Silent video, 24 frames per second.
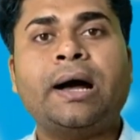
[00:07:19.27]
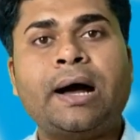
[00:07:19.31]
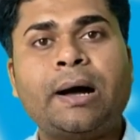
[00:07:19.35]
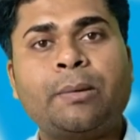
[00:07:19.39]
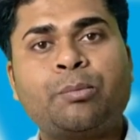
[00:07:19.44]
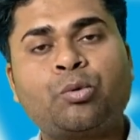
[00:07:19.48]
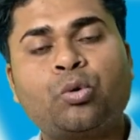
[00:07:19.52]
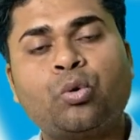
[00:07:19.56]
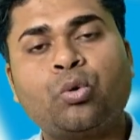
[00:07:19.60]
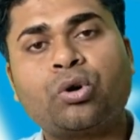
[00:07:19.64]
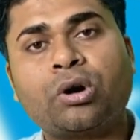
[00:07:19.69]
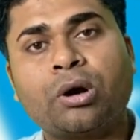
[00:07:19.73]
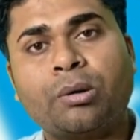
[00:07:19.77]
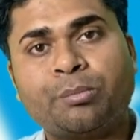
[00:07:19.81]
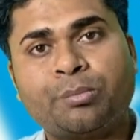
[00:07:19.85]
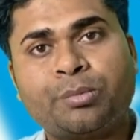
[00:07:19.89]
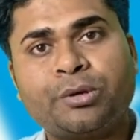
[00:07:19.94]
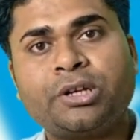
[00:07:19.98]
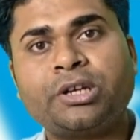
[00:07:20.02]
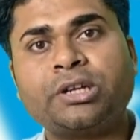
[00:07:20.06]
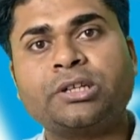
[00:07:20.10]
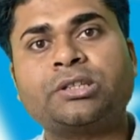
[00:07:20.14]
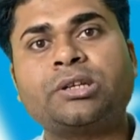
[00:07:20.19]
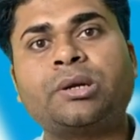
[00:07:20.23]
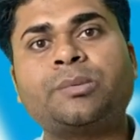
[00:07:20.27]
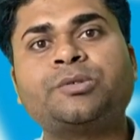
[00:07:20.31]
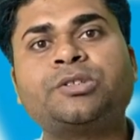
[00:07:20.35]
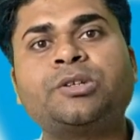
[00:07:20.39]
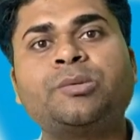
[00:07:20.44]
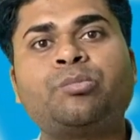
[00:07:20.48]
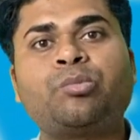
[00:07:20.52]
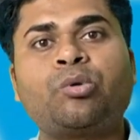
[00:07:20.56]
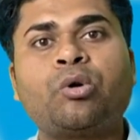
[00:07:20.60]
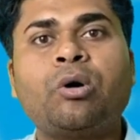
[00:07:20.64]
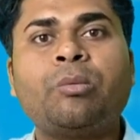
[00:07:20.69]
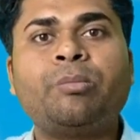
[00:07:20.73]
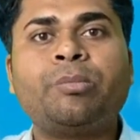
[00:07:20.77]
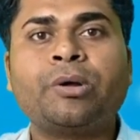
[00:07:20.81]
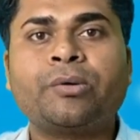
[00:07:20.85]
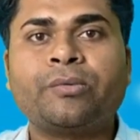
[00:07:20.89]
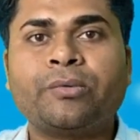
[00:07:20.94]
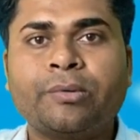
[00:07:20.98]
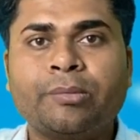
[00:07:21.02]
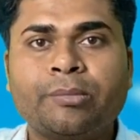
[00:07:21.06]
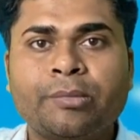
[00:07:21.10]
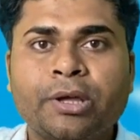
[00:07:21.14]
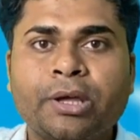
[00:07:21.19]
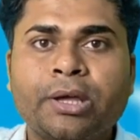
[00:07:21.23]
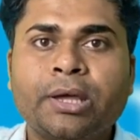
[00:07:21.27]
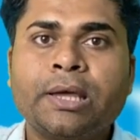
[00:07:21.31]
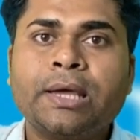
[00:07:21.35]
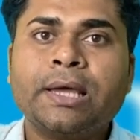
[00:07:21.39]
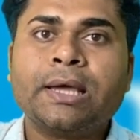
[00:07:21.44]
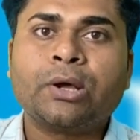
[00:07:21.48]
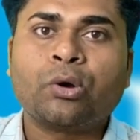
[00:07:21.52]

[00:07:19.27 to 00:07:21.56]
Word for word: आपको कंपनी की तरफ से प्रॉपर वे में